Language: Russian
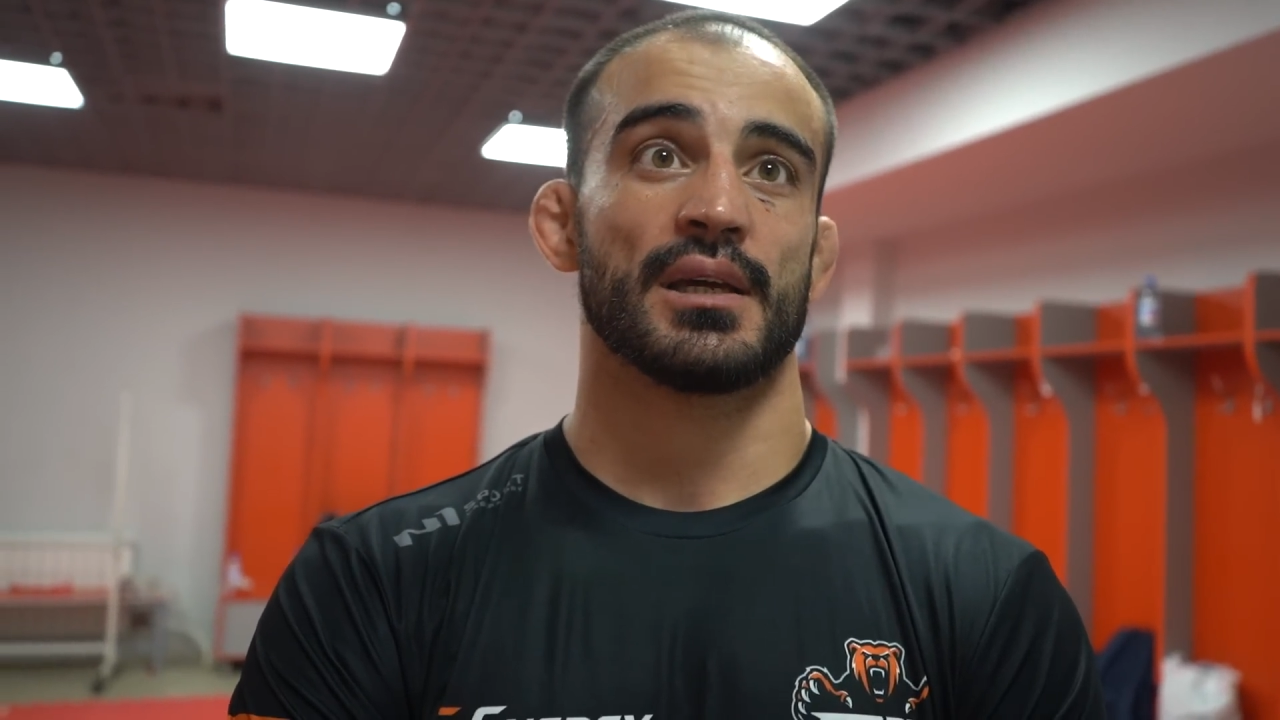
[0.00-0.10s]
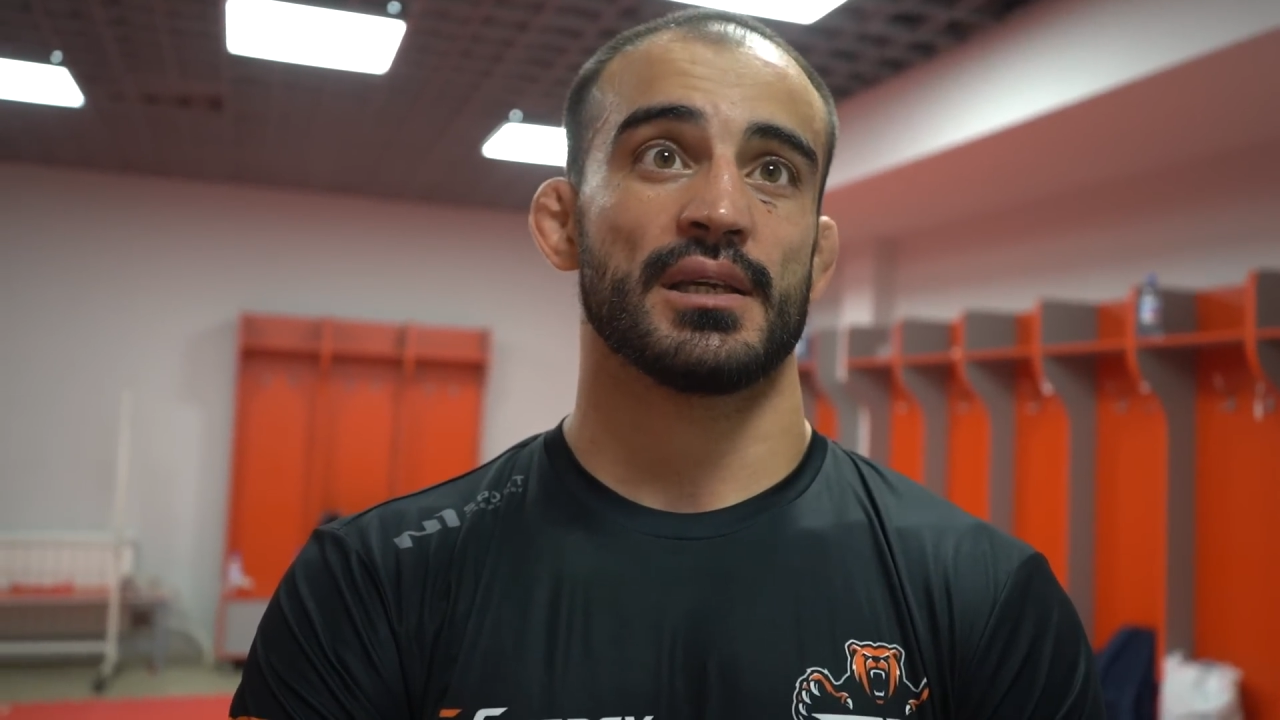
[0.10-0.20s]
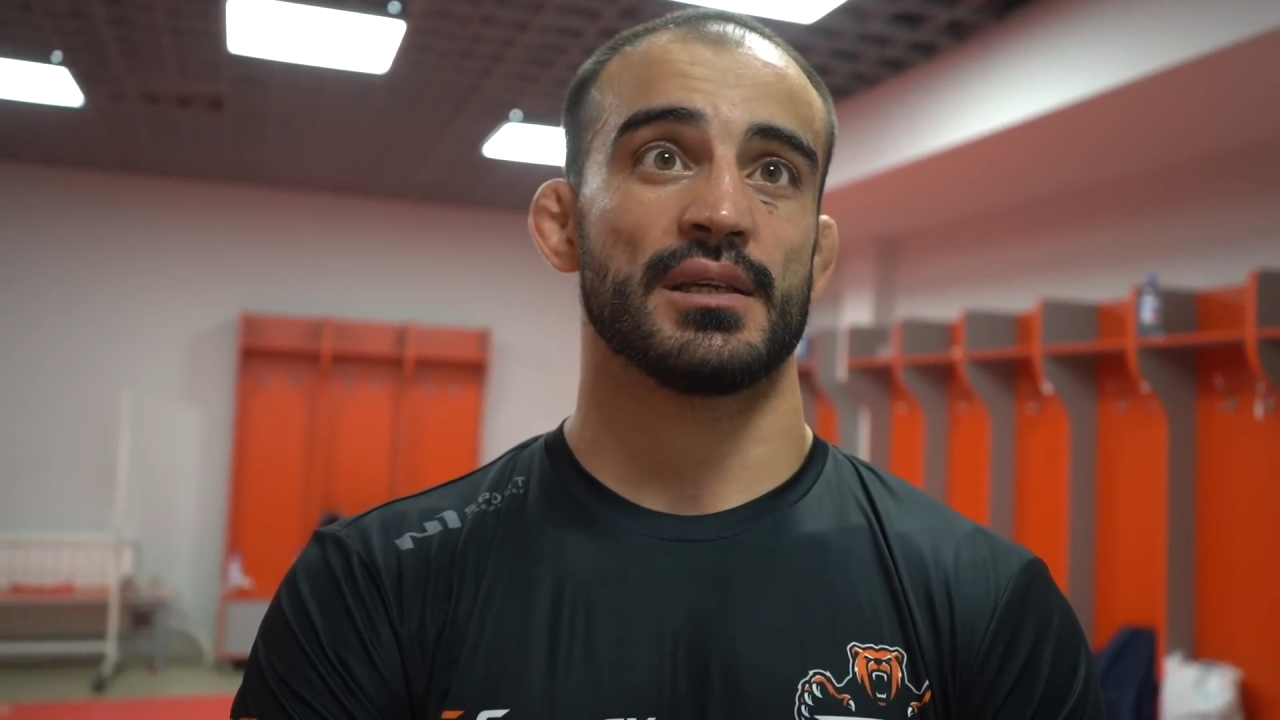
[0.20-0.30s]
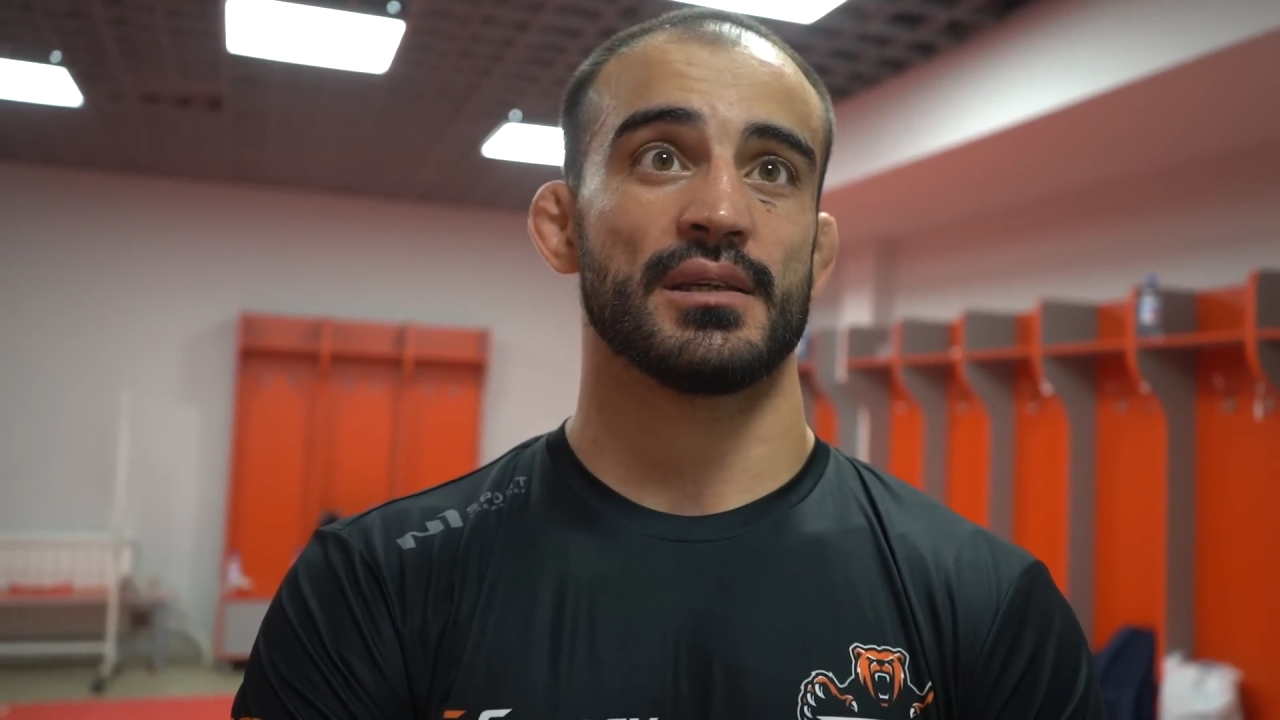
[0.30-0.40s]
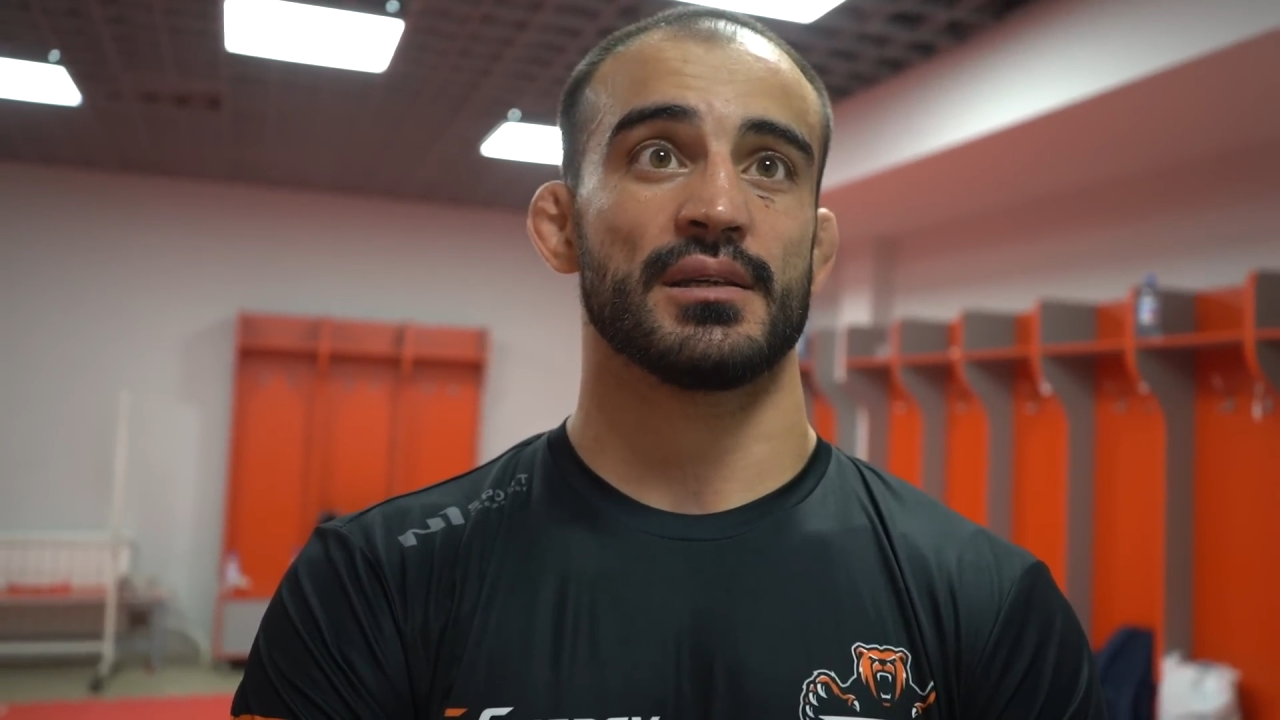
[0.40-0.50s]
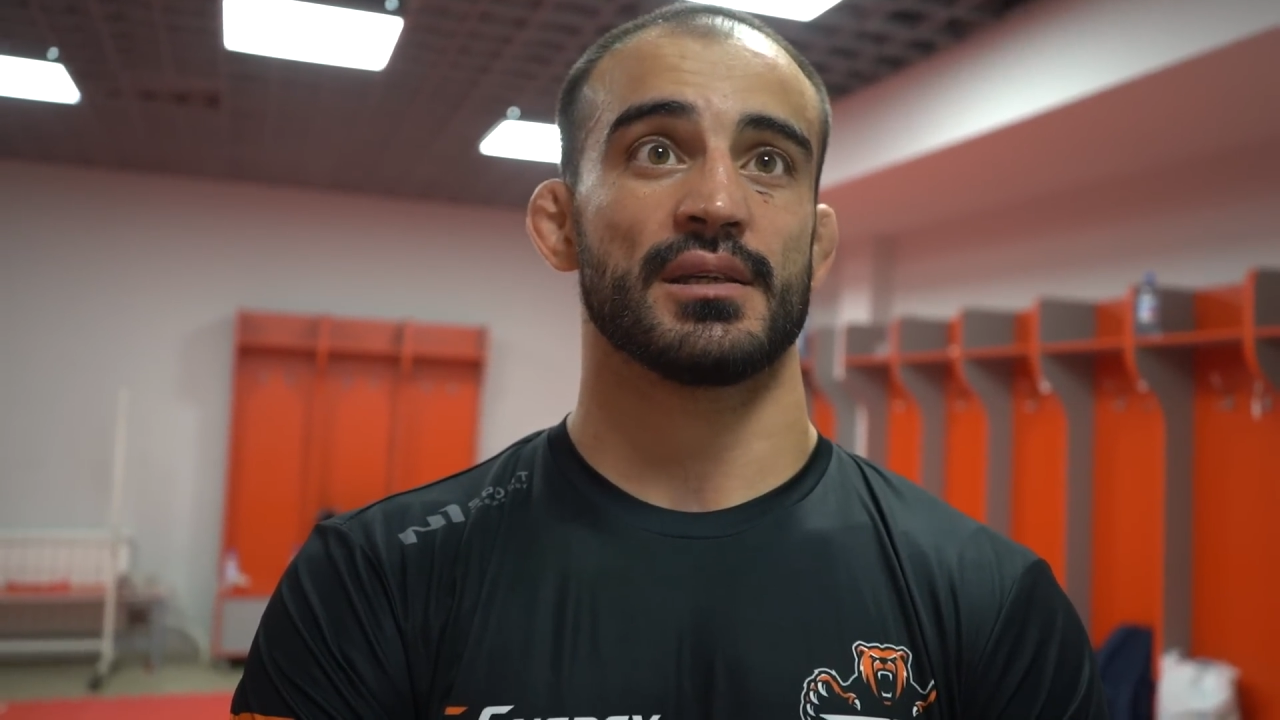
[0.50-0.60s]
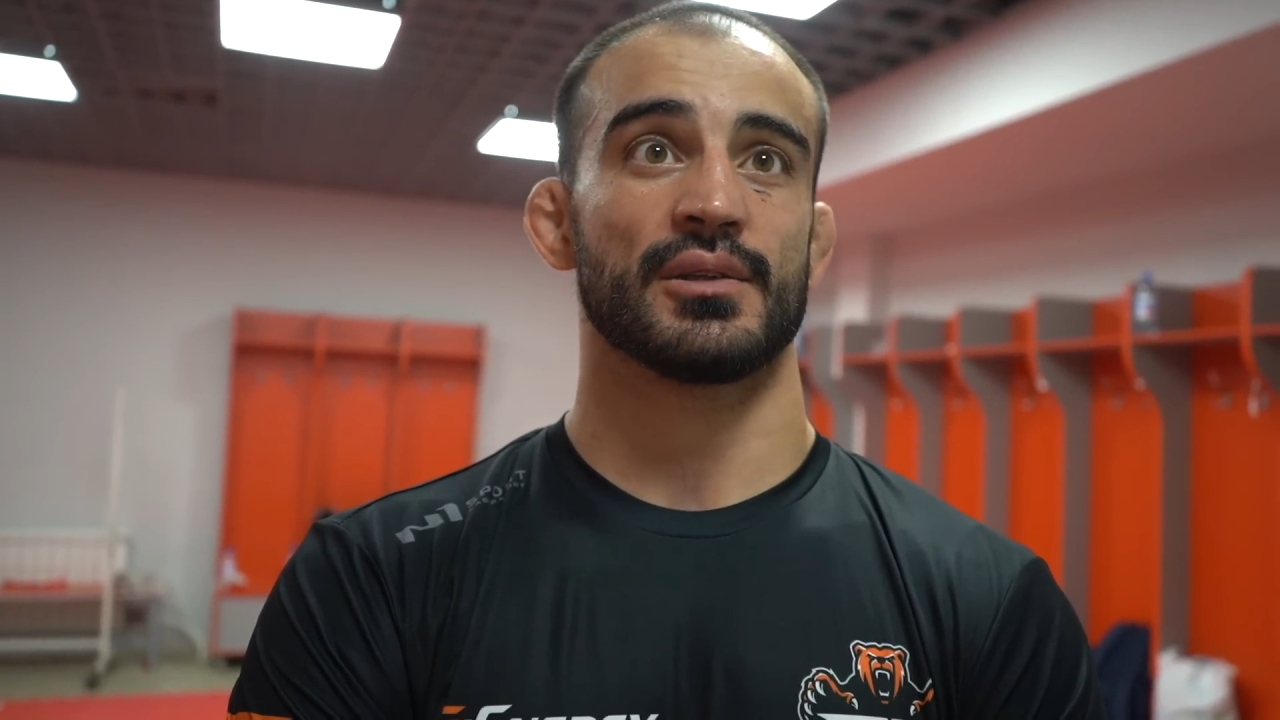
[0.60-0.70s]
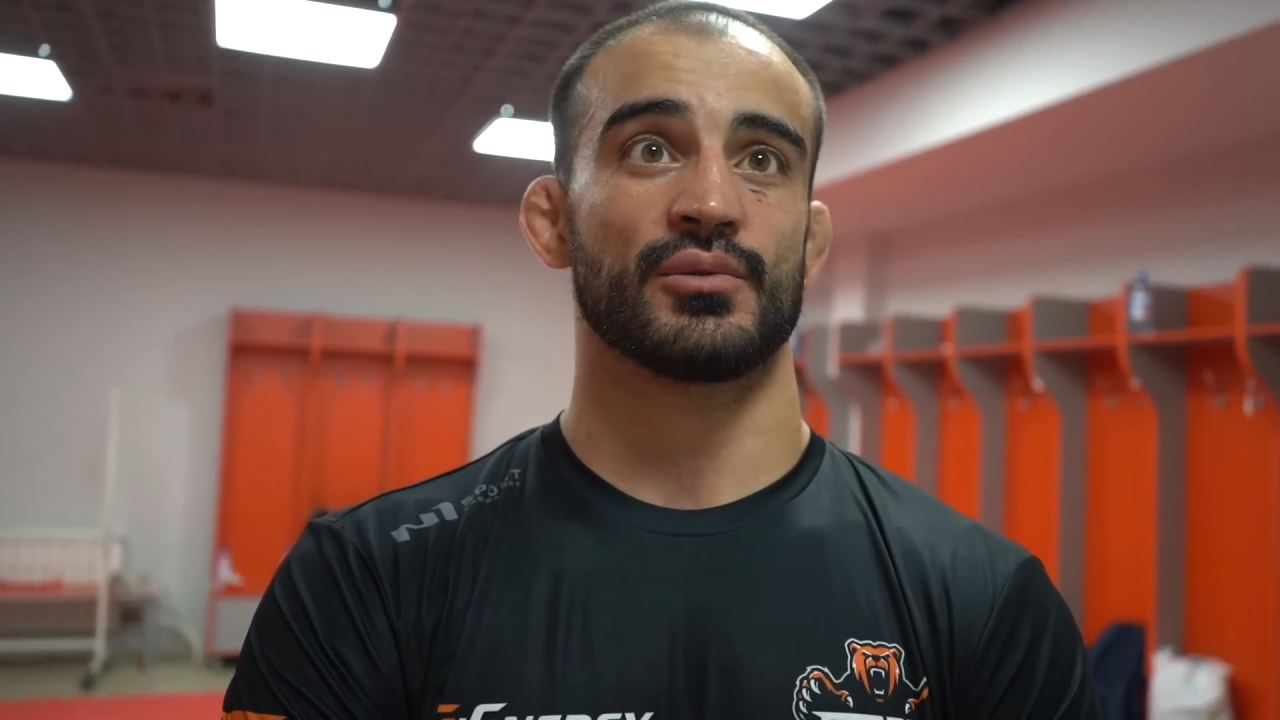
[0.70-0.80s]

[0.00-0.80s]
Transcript: И,